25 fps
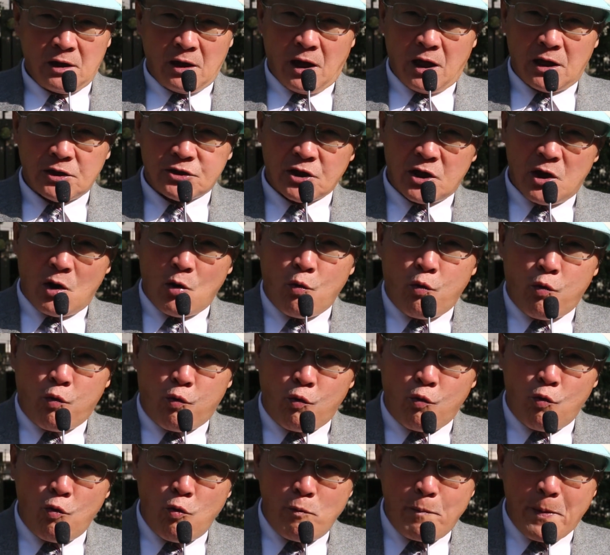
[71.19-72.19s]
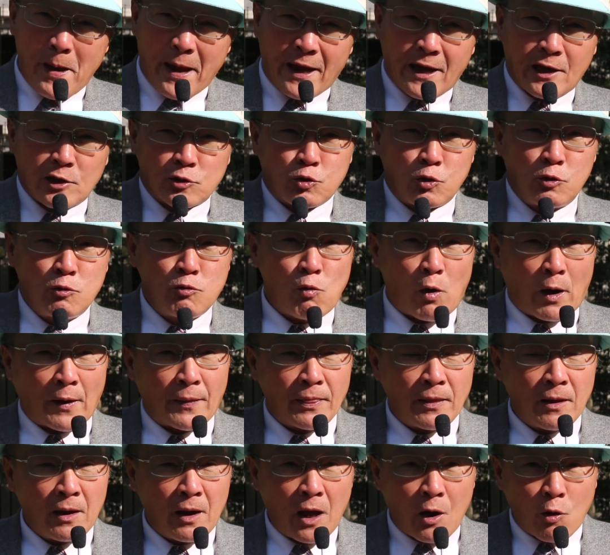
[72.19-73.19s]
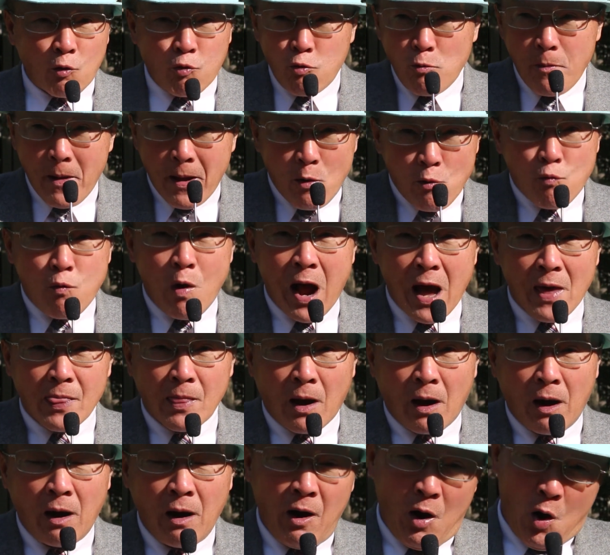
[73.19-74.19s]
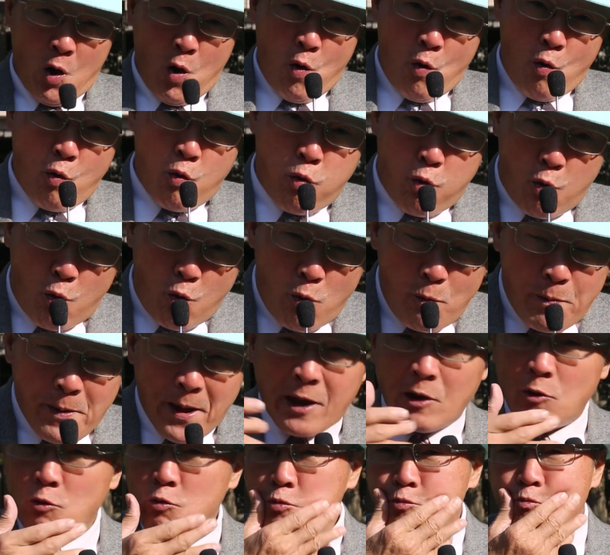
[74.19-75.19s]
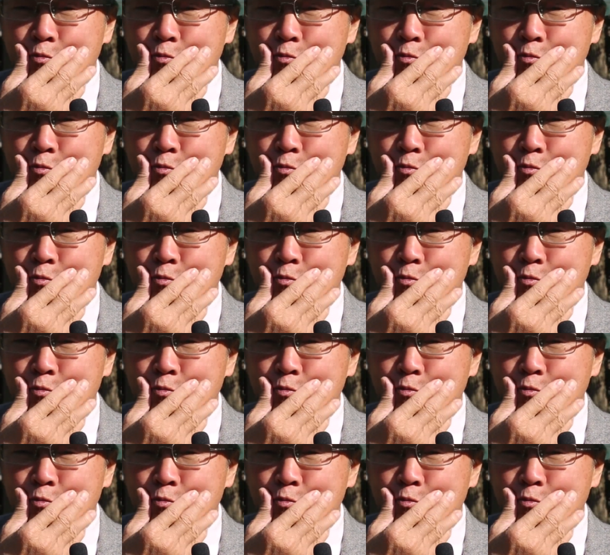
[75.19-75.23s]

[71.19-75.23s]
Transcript: 哎，这个湖北春晚哎，湖北武汉哦，湖北